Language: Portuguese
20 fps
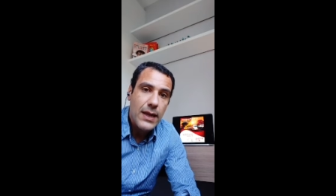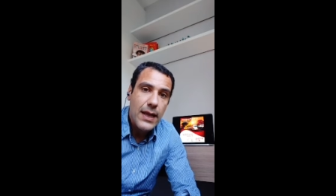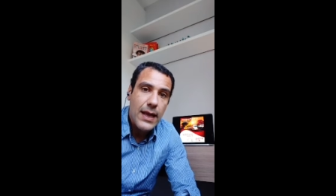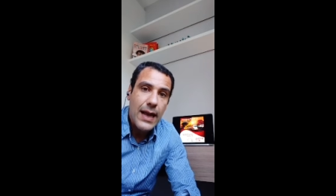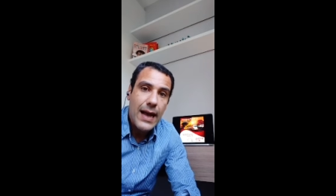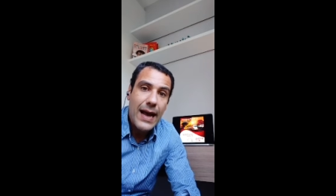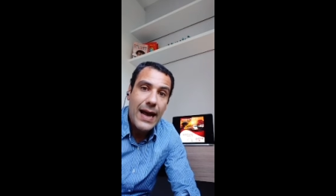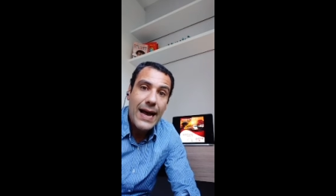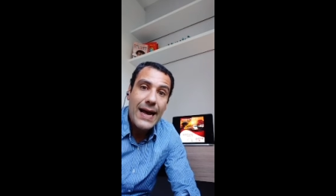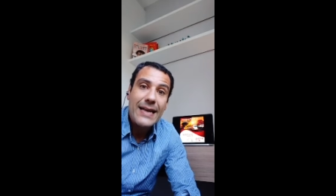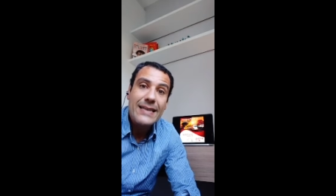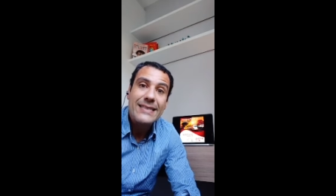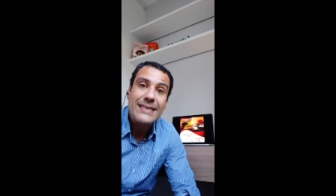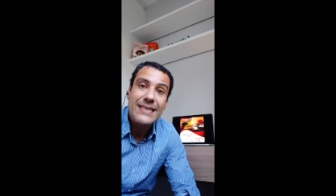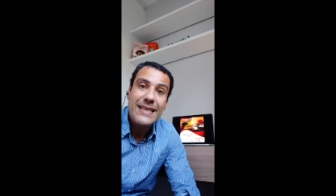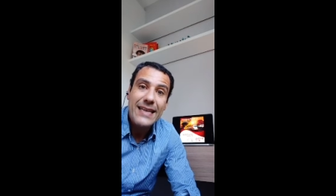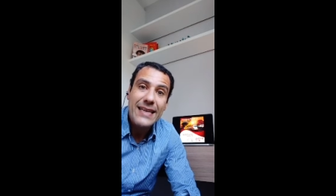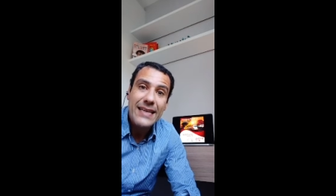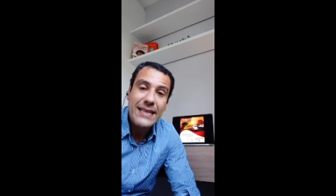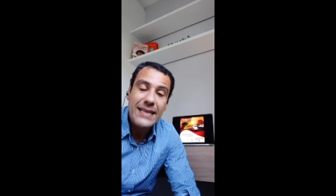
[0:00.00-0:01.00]
A
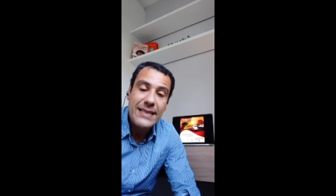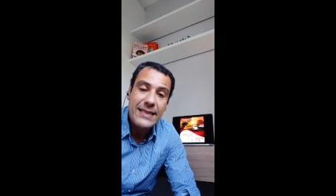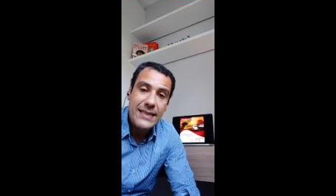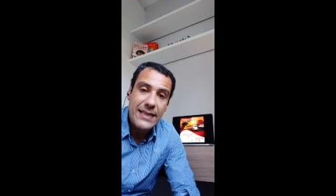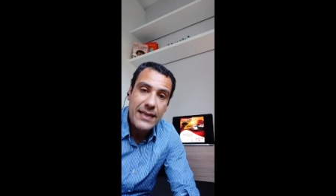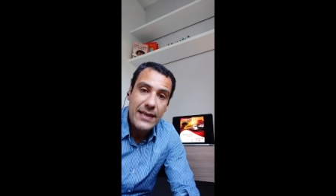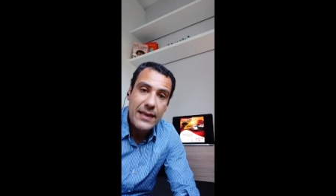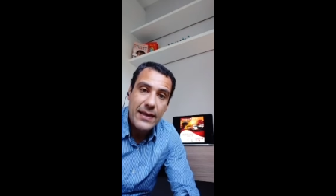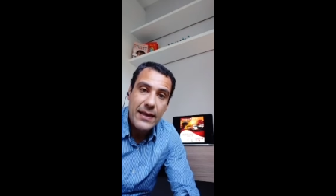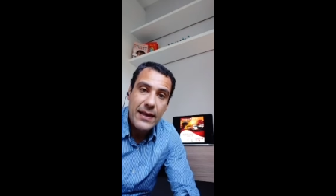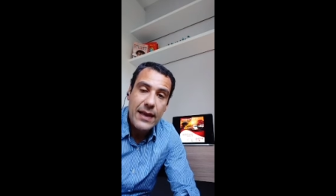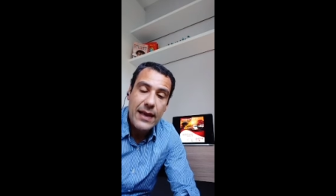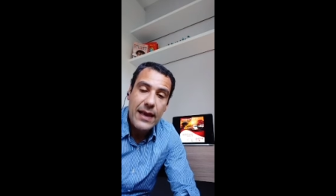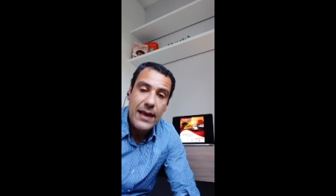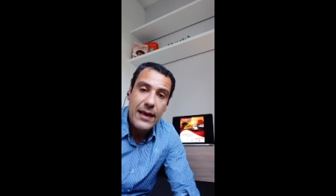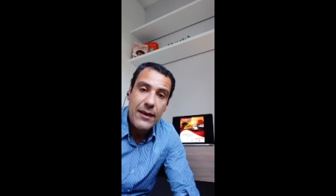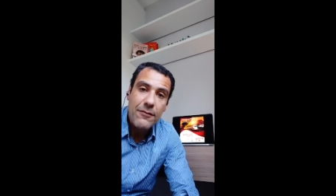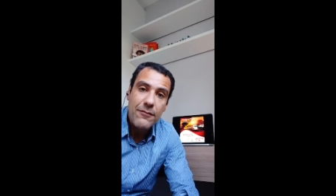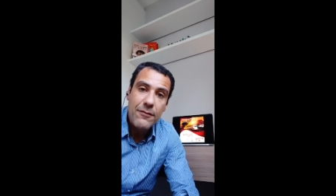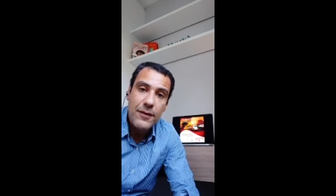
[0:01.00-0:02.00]
CNT
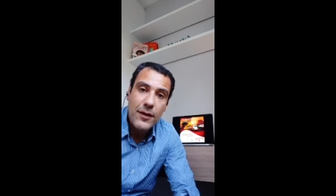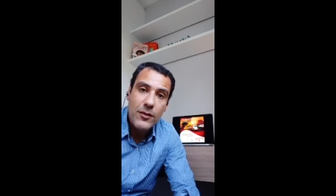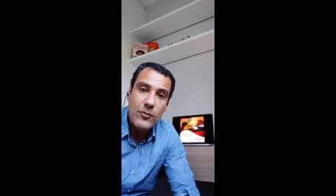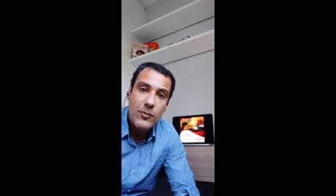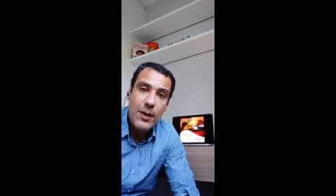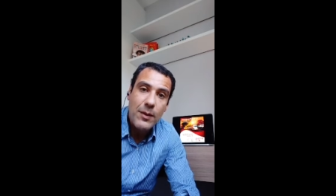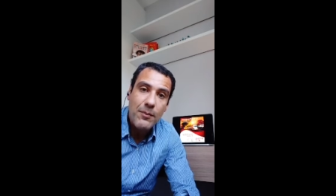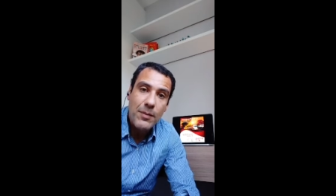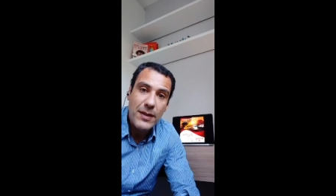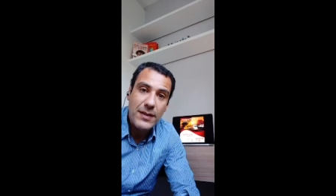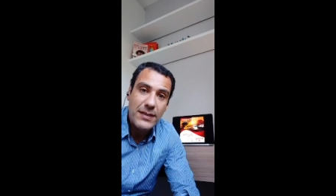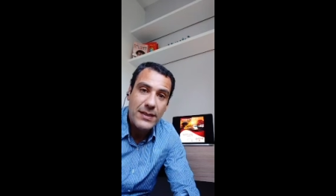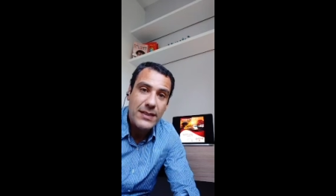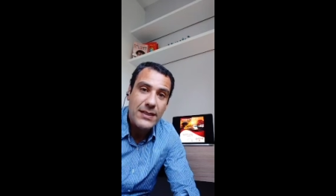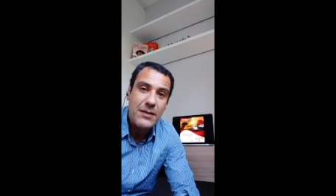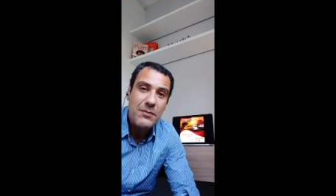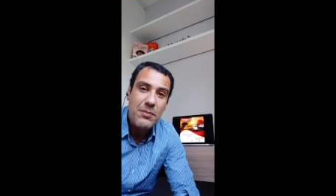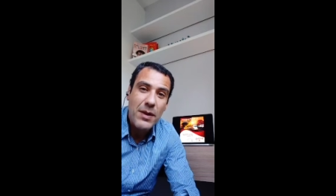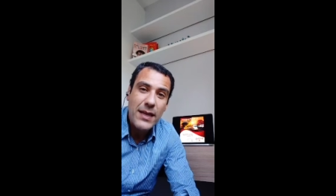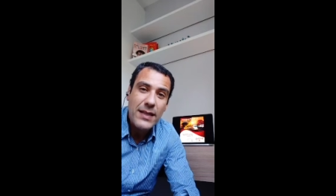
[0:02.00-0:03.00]
ela fez uma
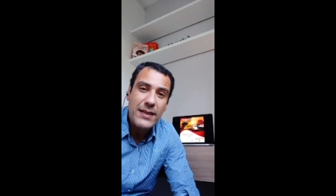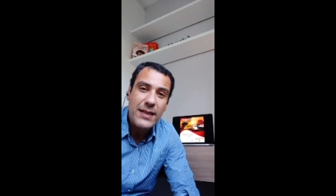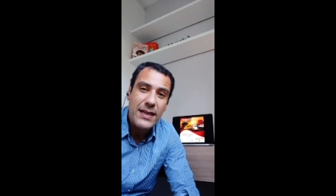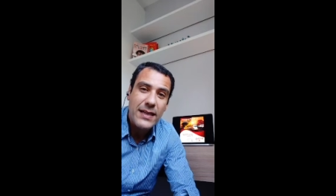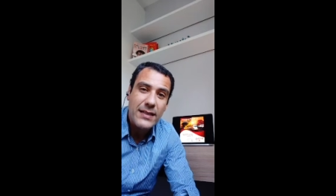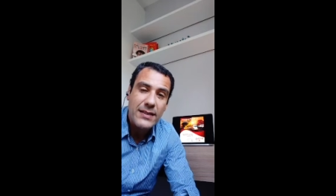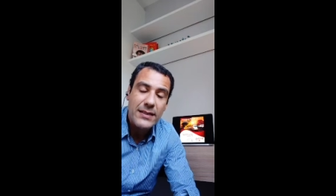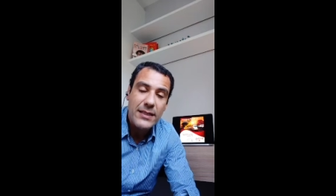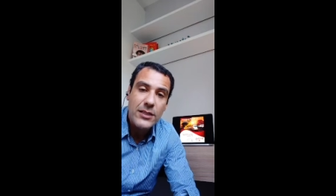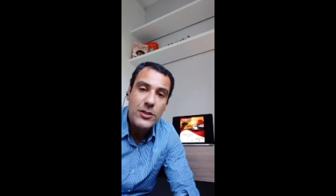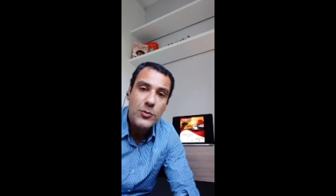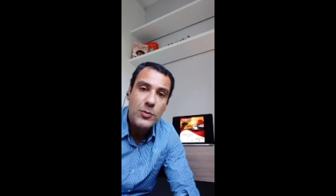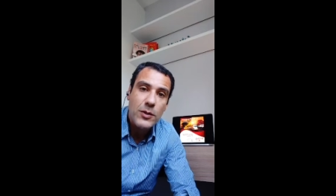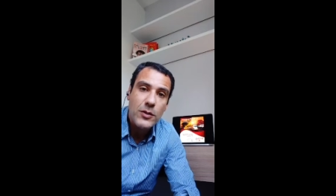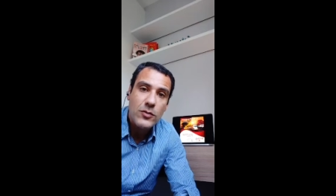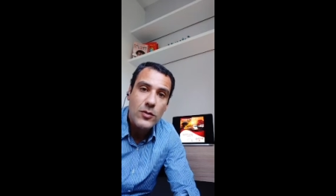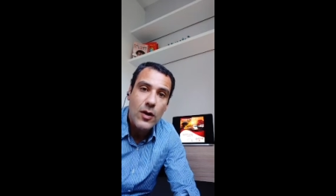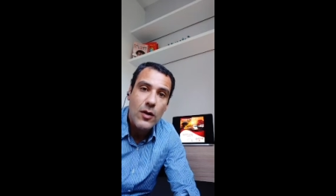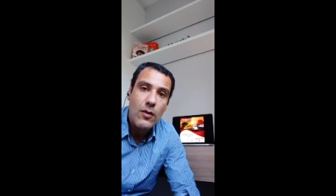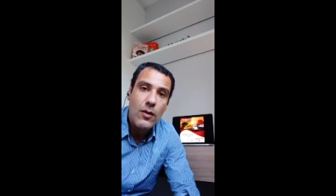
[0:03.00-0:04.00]
pesquisa bem interessante,
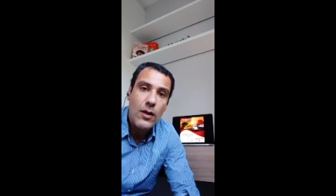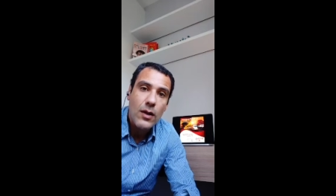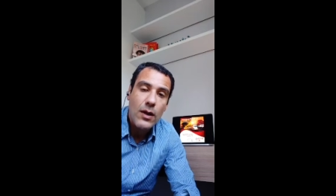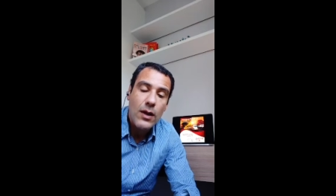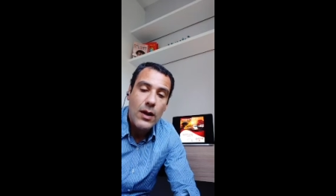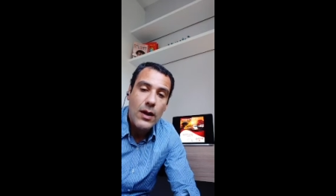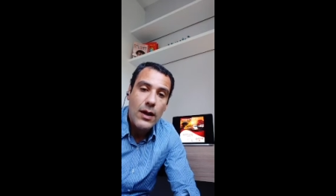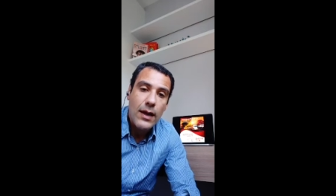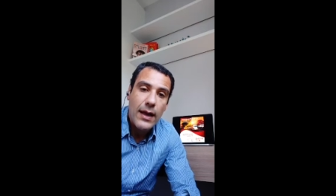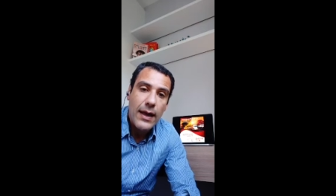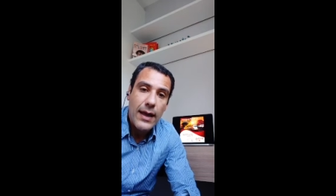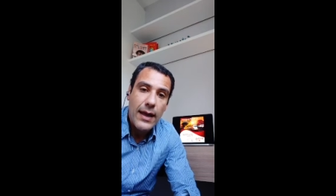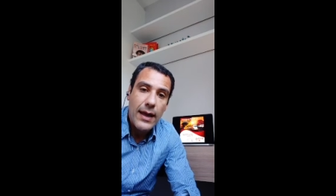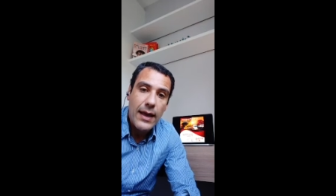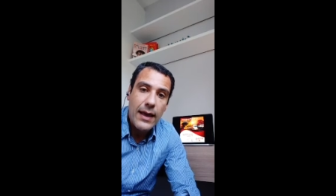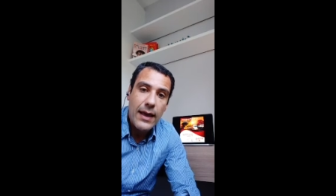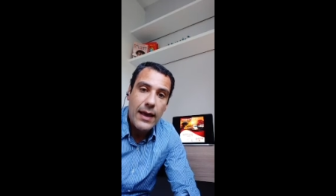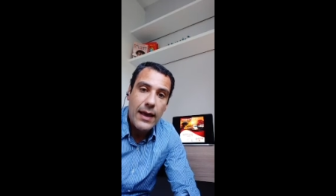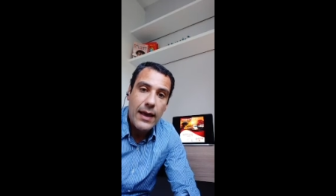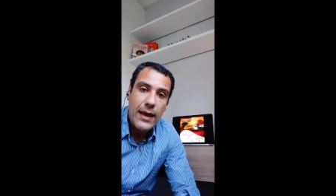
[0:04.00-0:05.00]
pessoal.
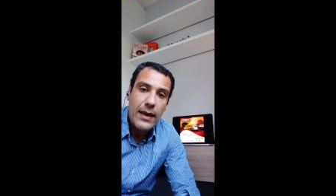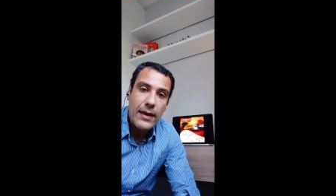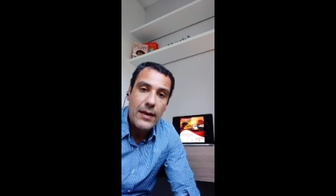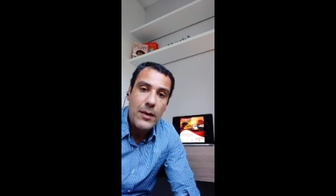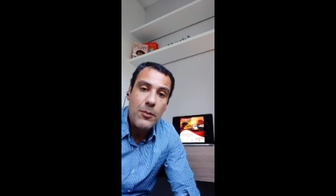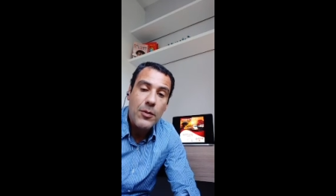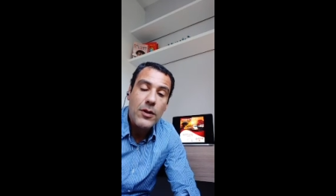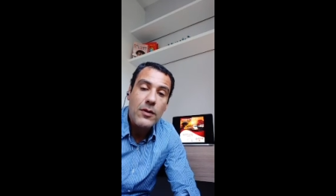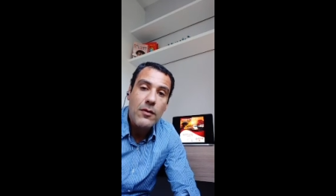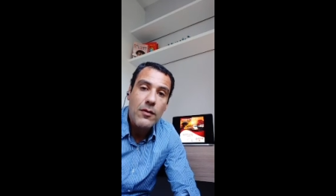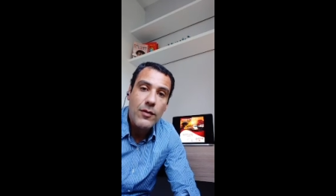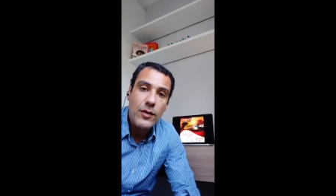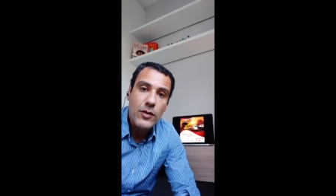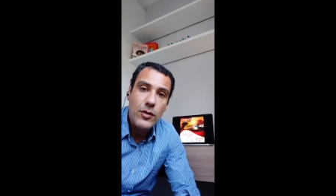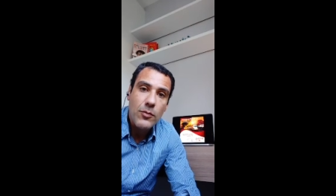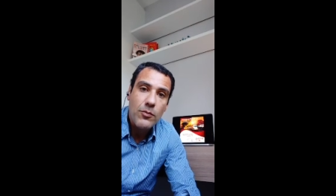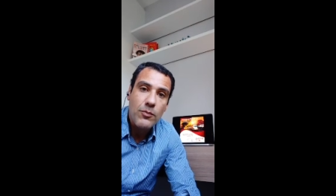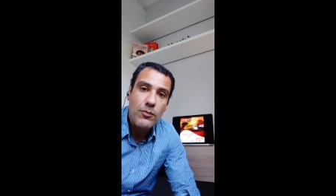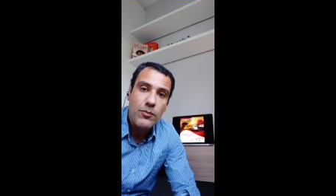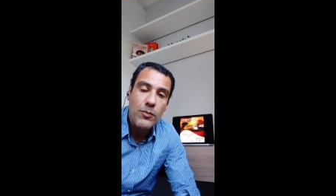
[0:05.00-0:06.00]
É, depois eu vou ver se
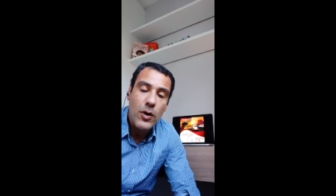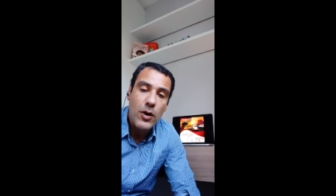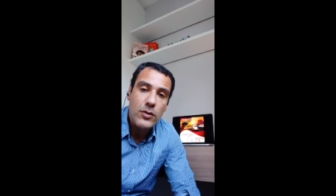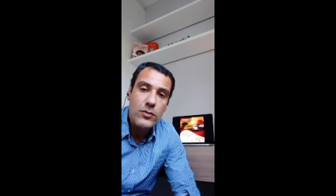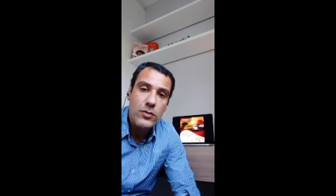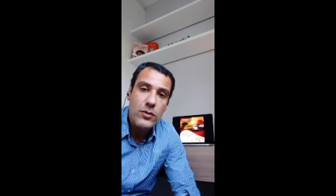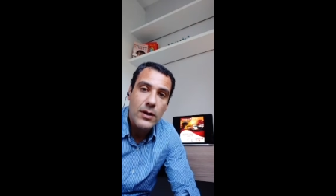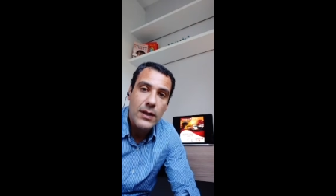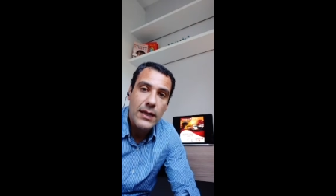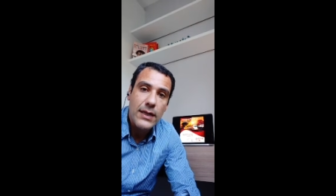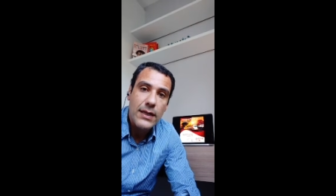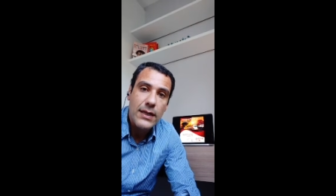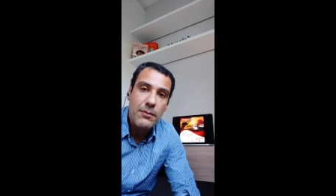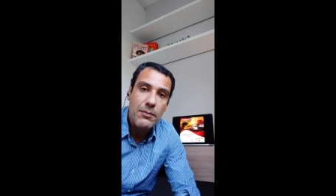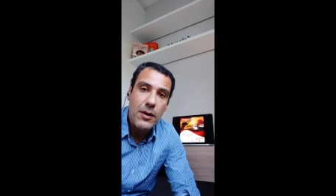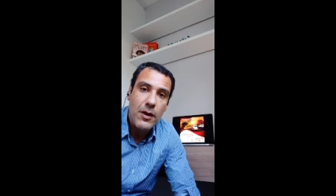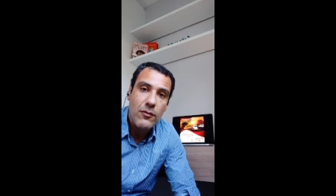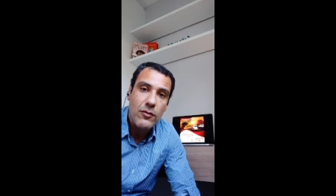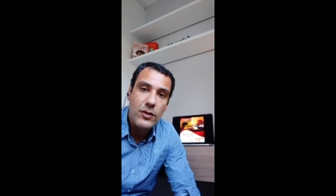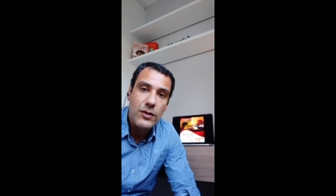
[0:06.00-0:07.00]
eu posto o link
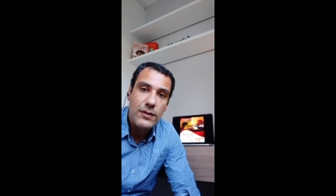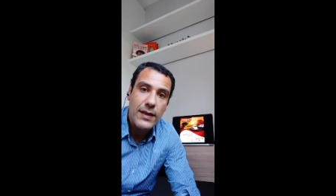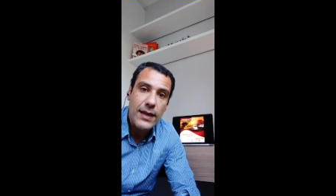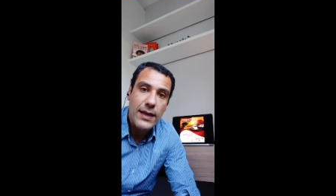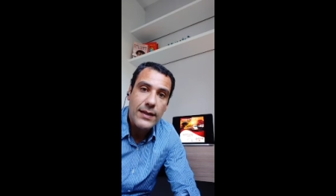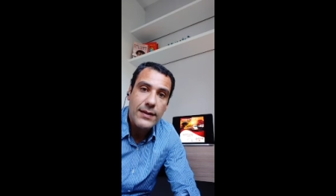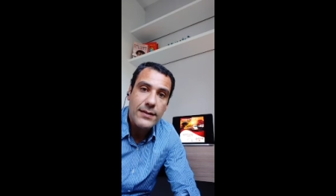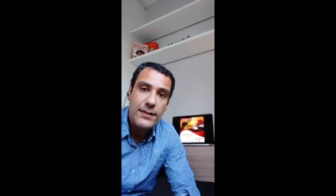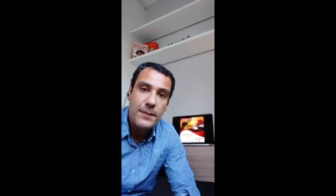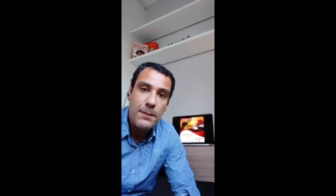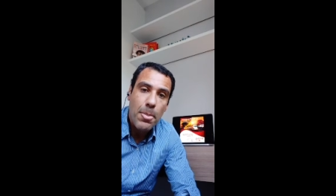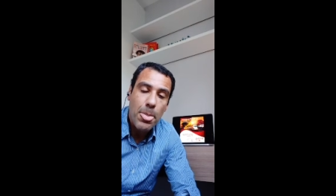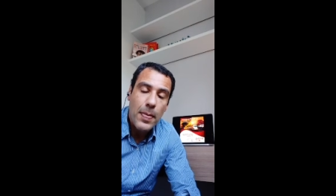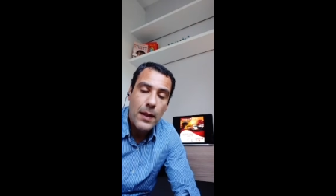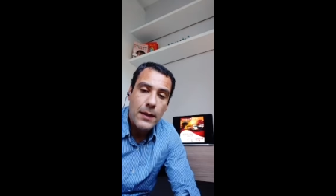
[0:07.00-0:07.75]
para vocês.